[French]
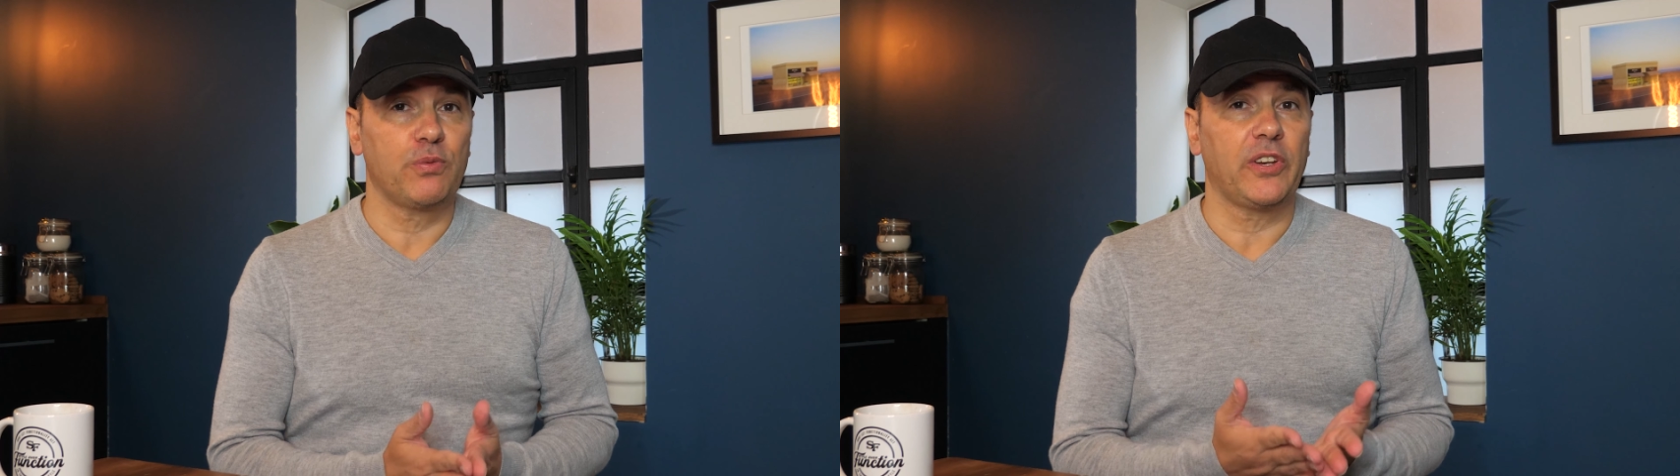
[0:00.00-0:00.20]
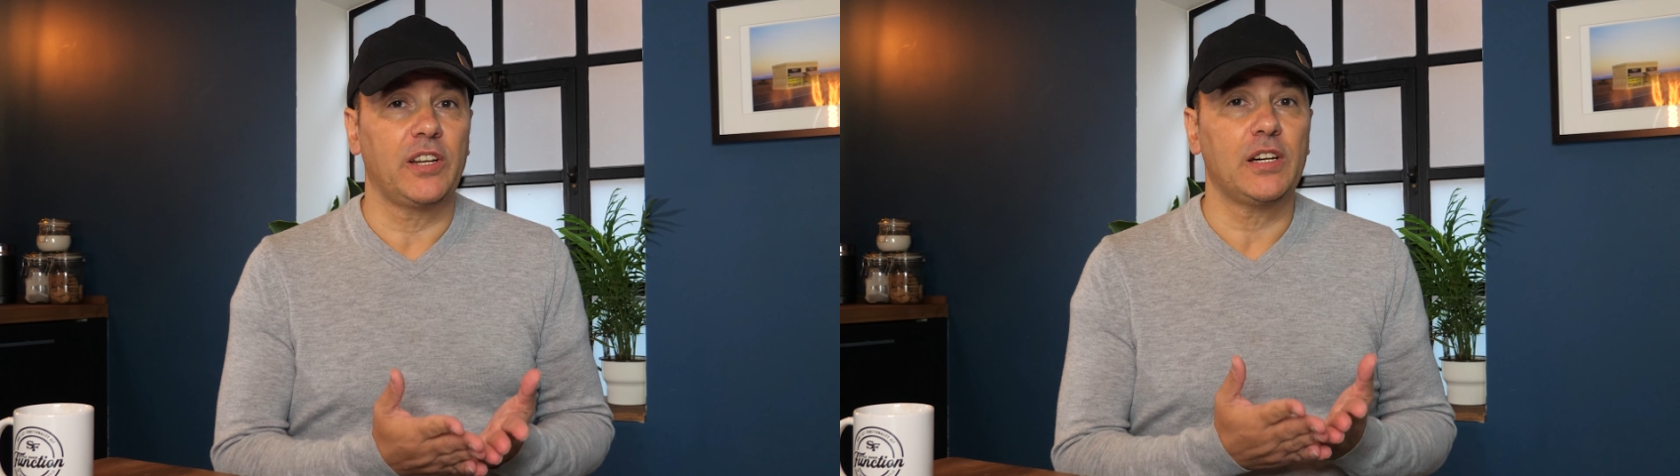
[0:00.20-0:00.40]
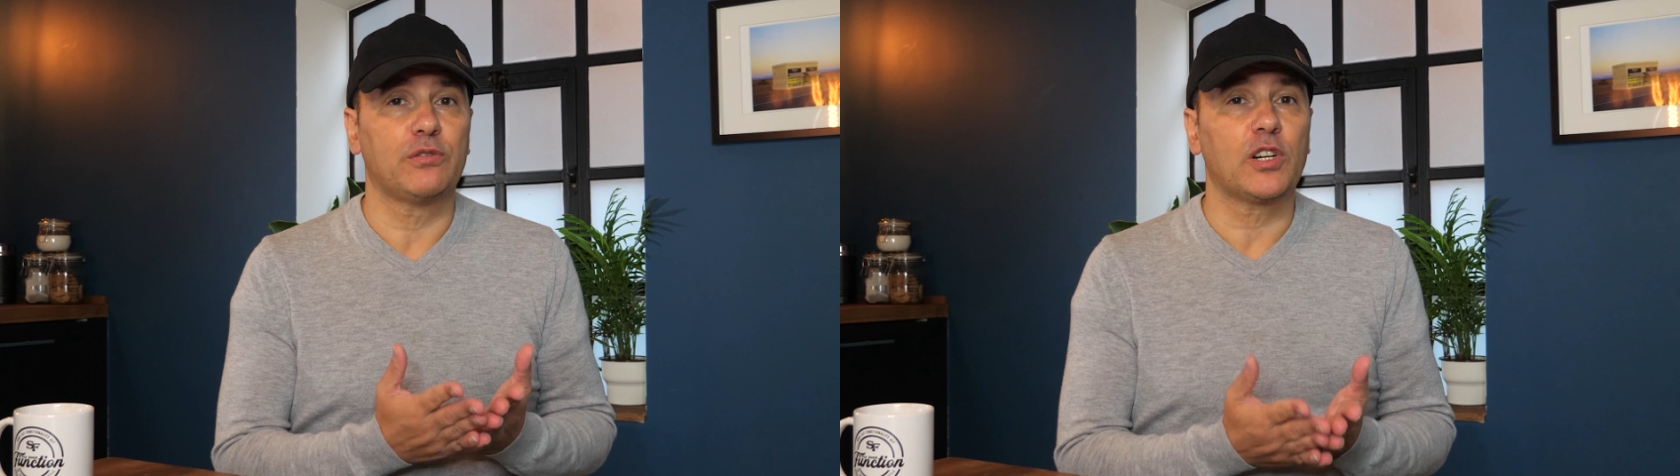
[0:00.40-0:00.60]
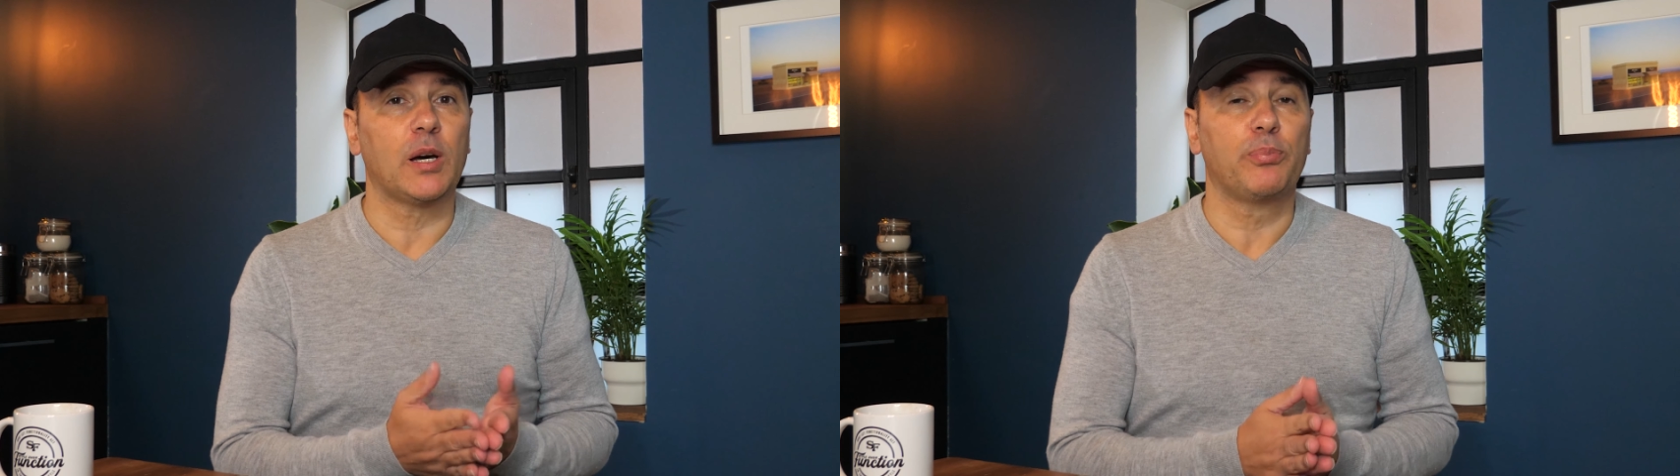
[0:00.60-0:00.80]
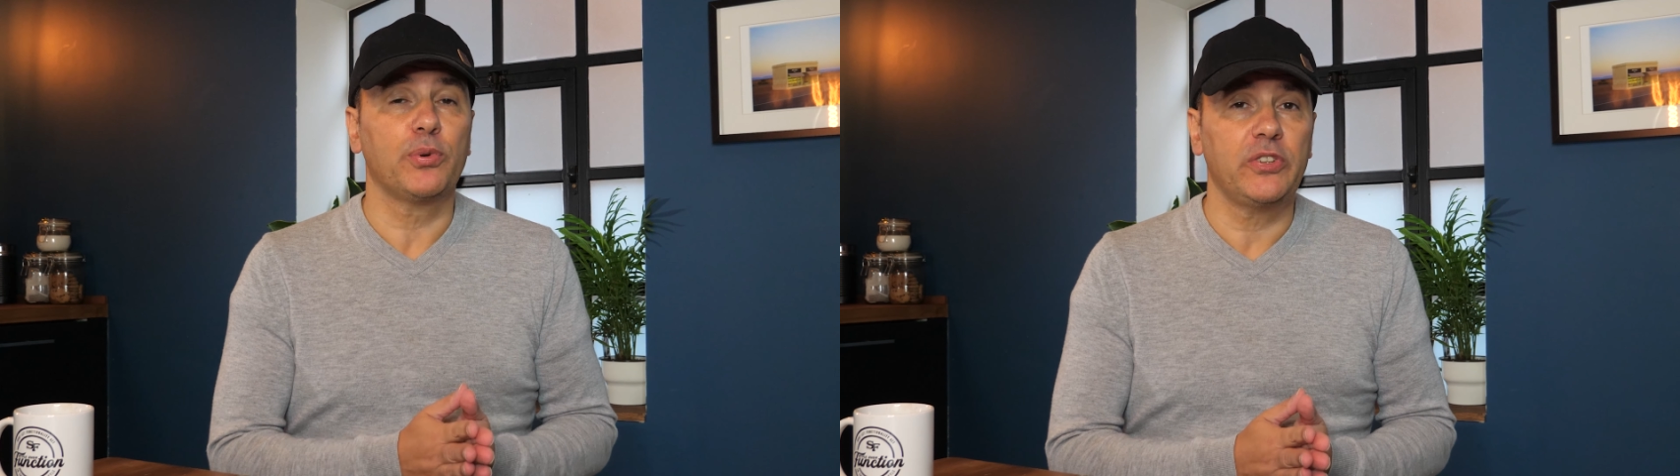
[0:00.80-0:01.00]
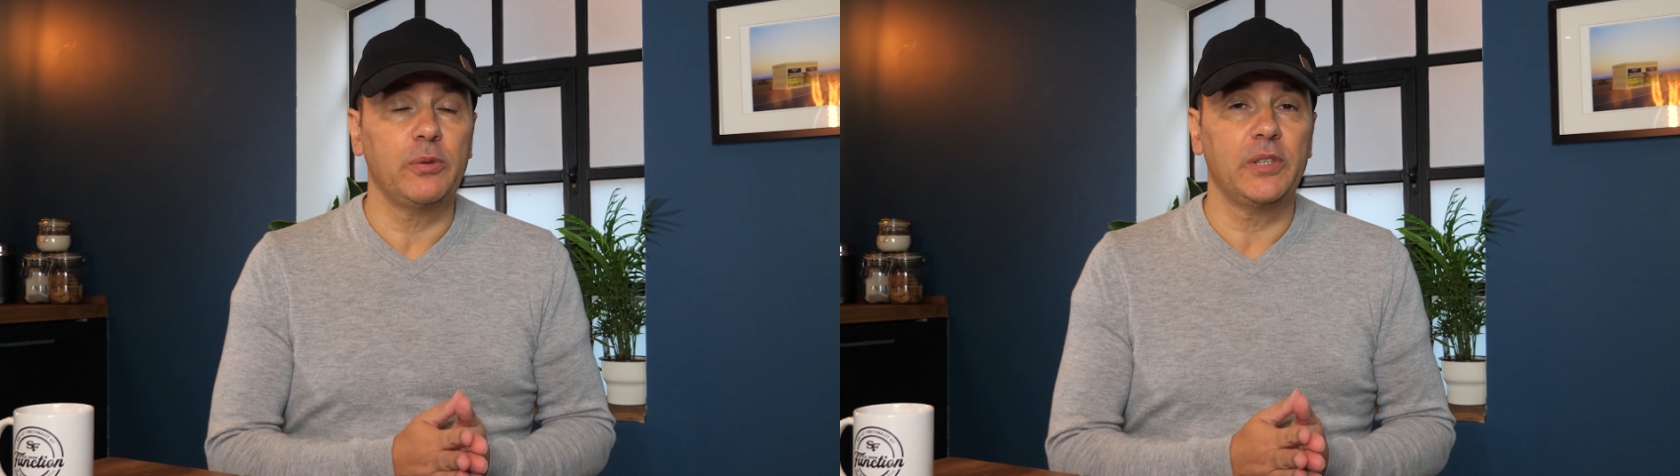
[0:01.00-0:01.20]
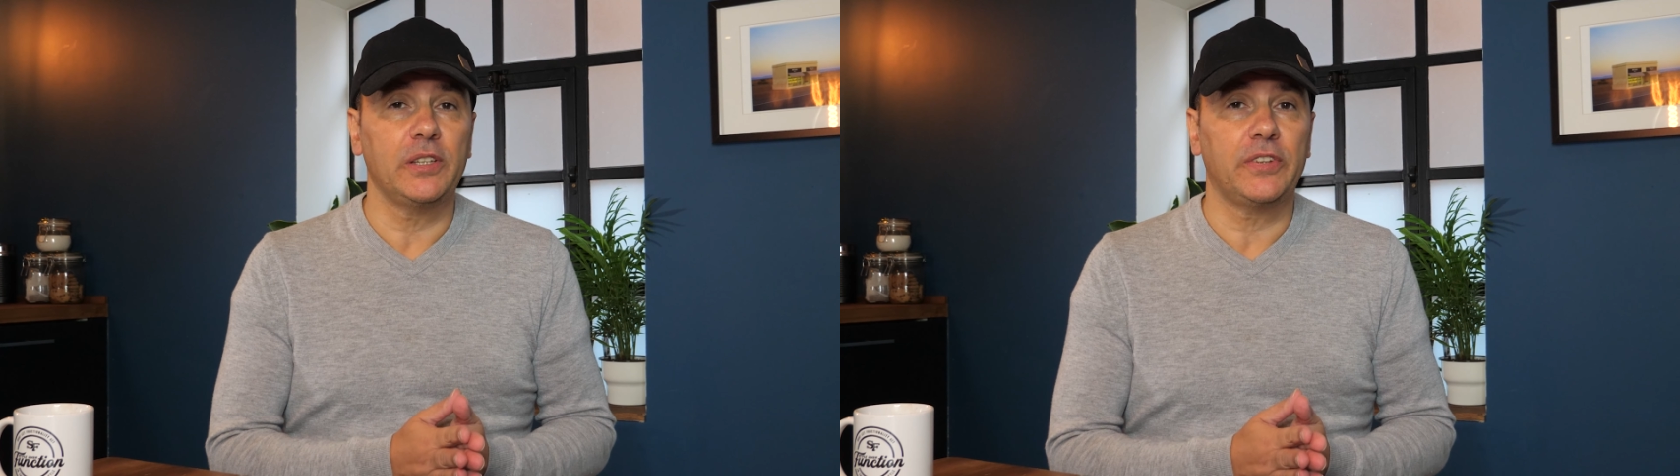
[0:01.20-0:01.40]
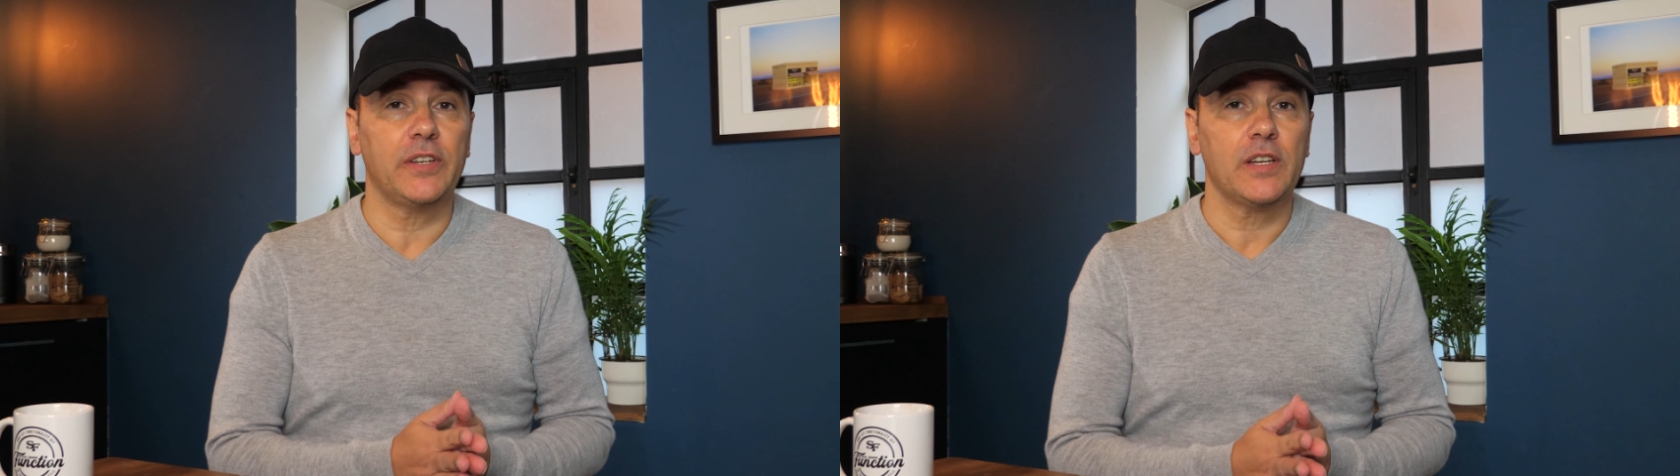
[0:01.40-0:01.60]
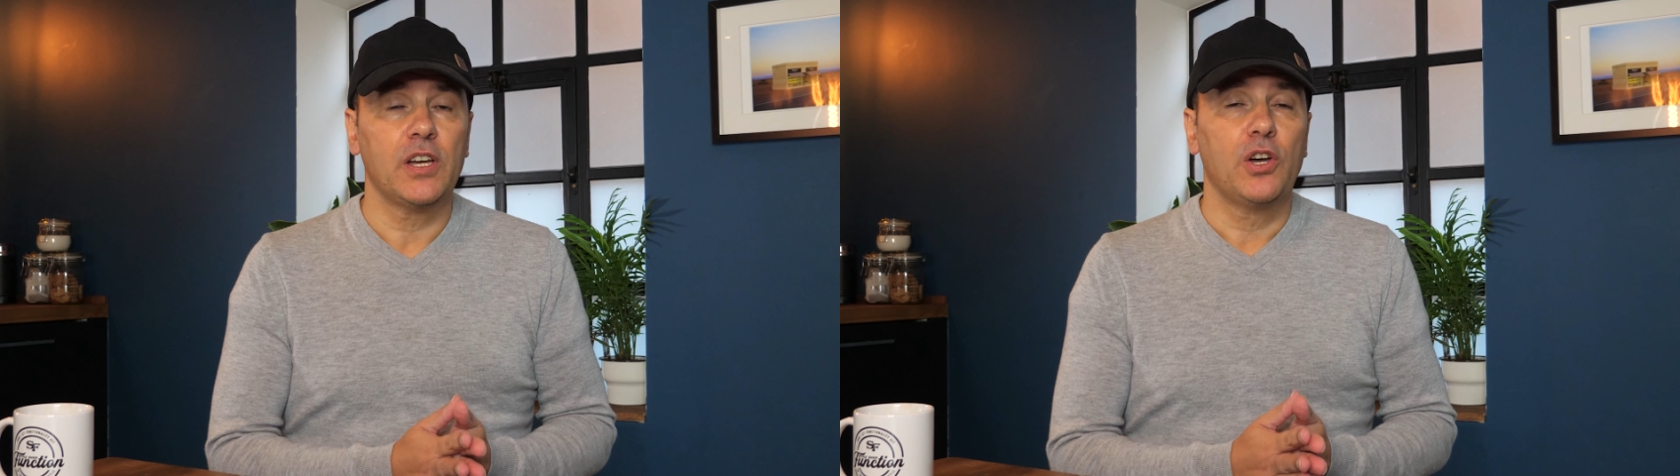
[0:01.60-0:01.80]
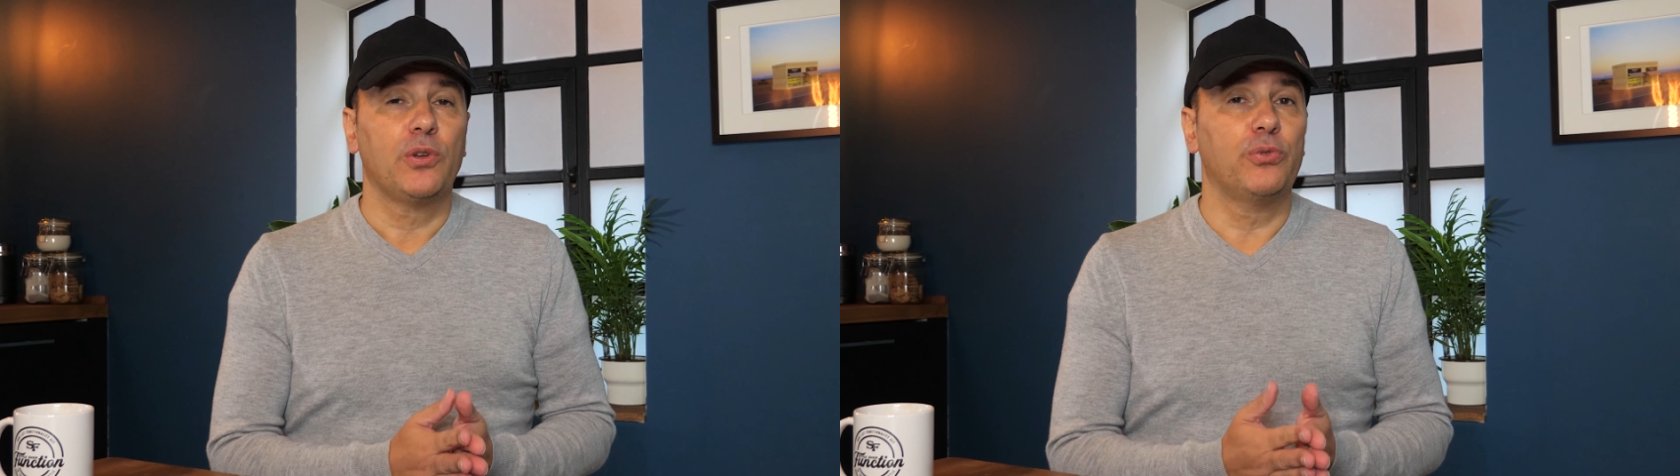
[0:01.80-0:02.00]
vous allez avoir la possibilité